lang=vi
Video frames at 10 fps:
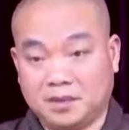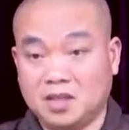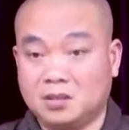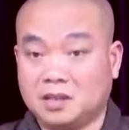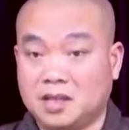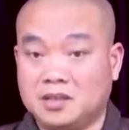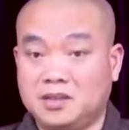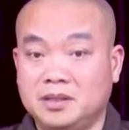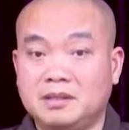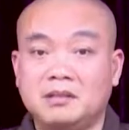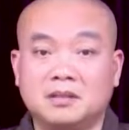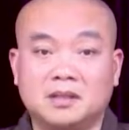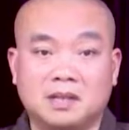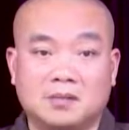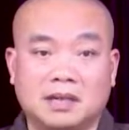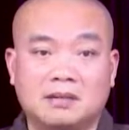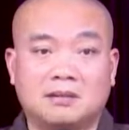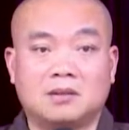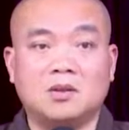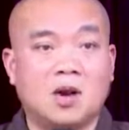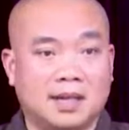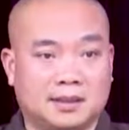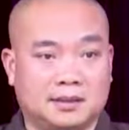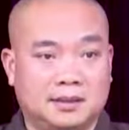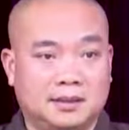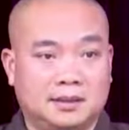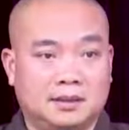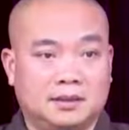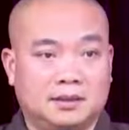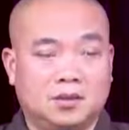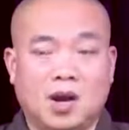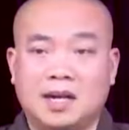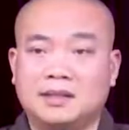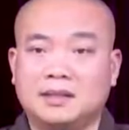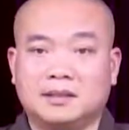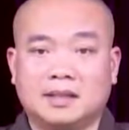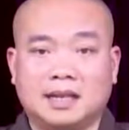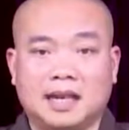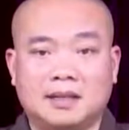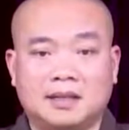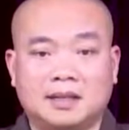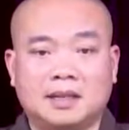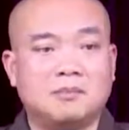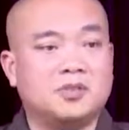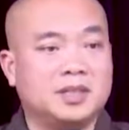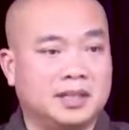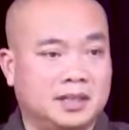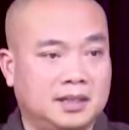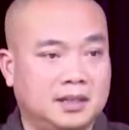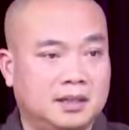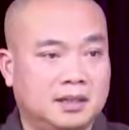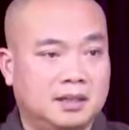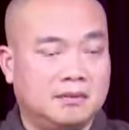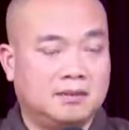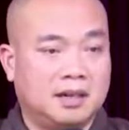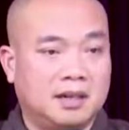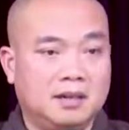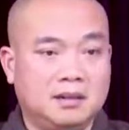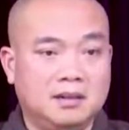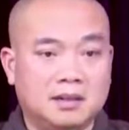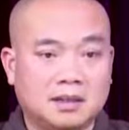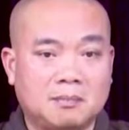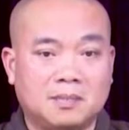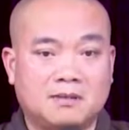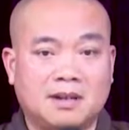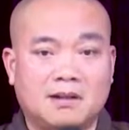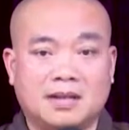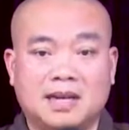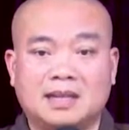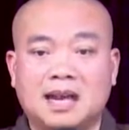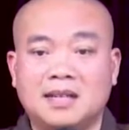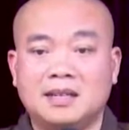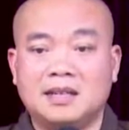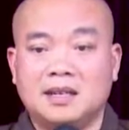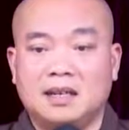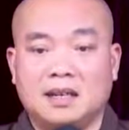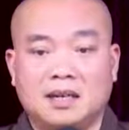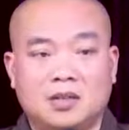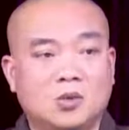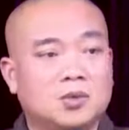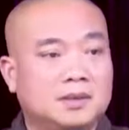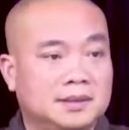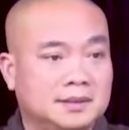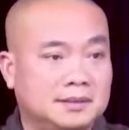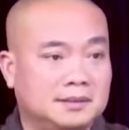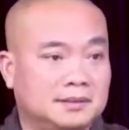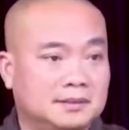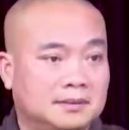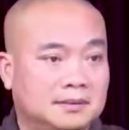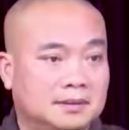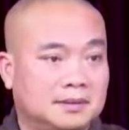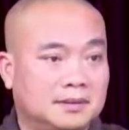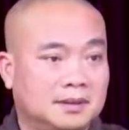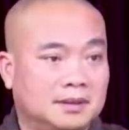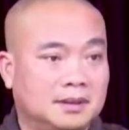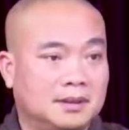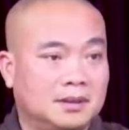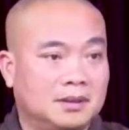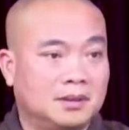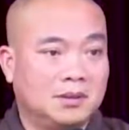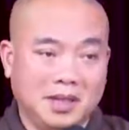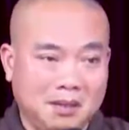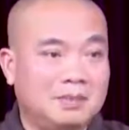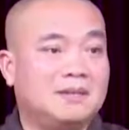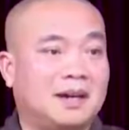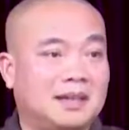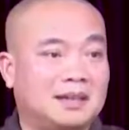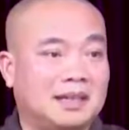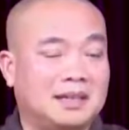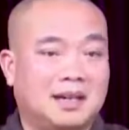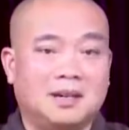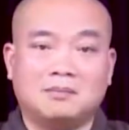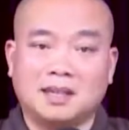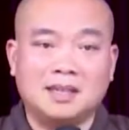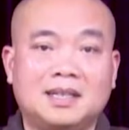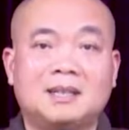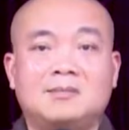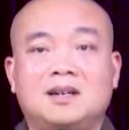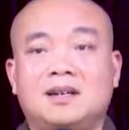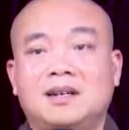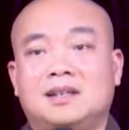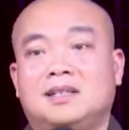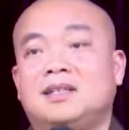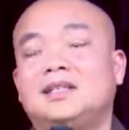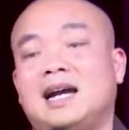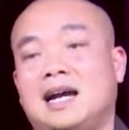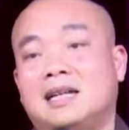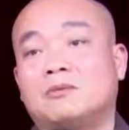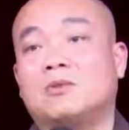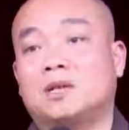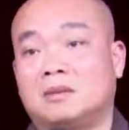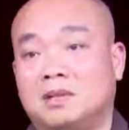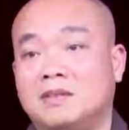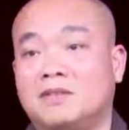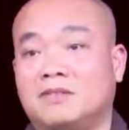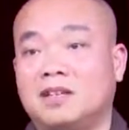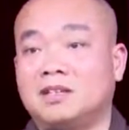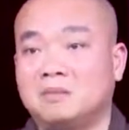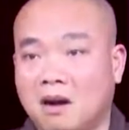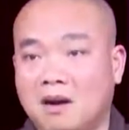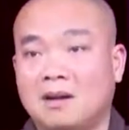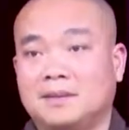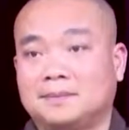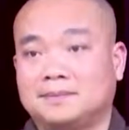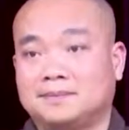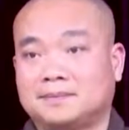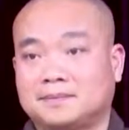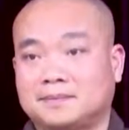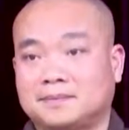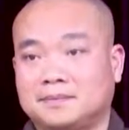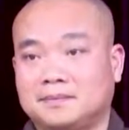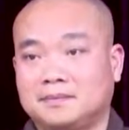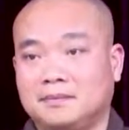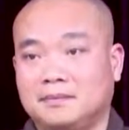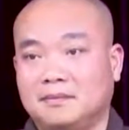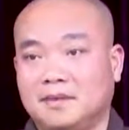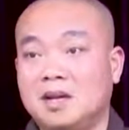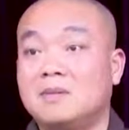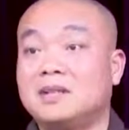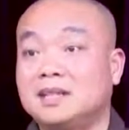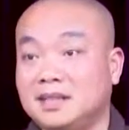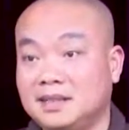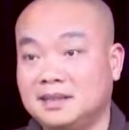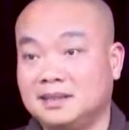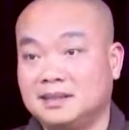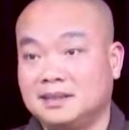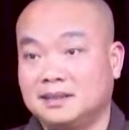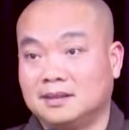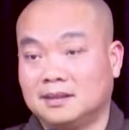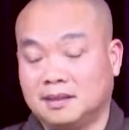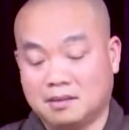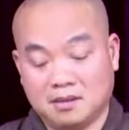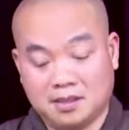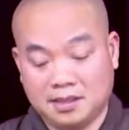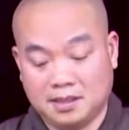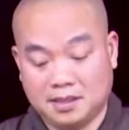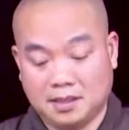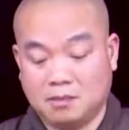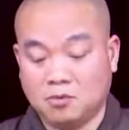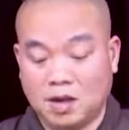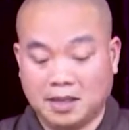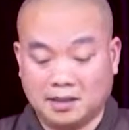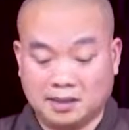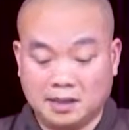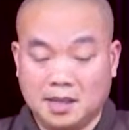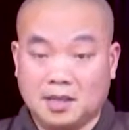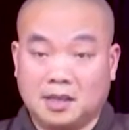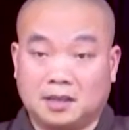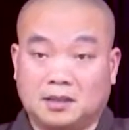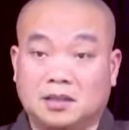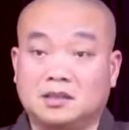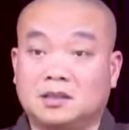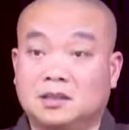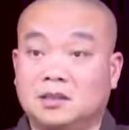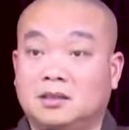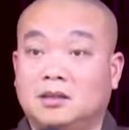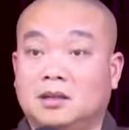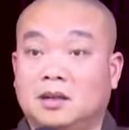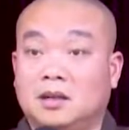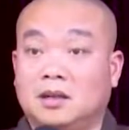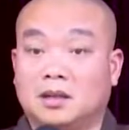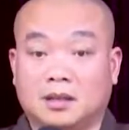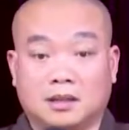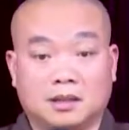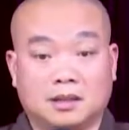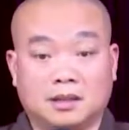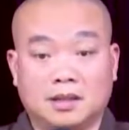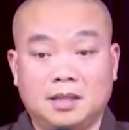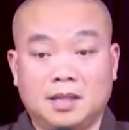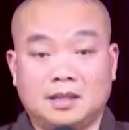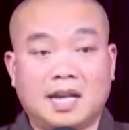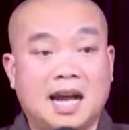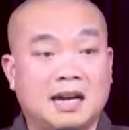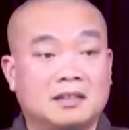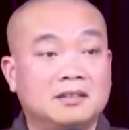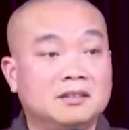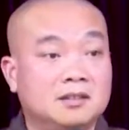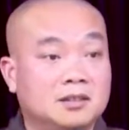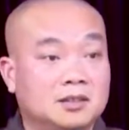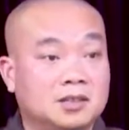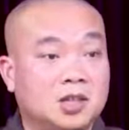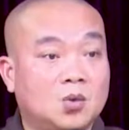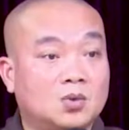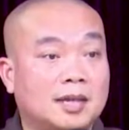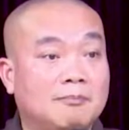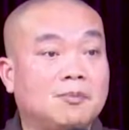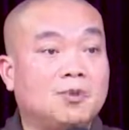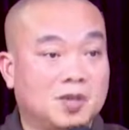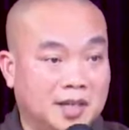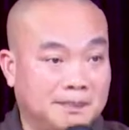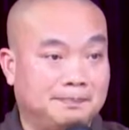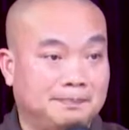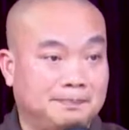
Có nhiều thầy chiến dương thiền một cách cực đoan, đoạn trừ tất cả những cái tâm suy nghĩ và đưa tâm mình vào trạng thái là là vô tướng. Nguy hiểm như vậy, tại vì họ không cái điểm đó diễn ra trong cuộc đời mà Đức Phật phải từ bỏ. Nó không có trí đó, nó không có trí, cho nên nó không đoạn được à, thực sự à, cái tàn dư sâu thẳm của nghiệp.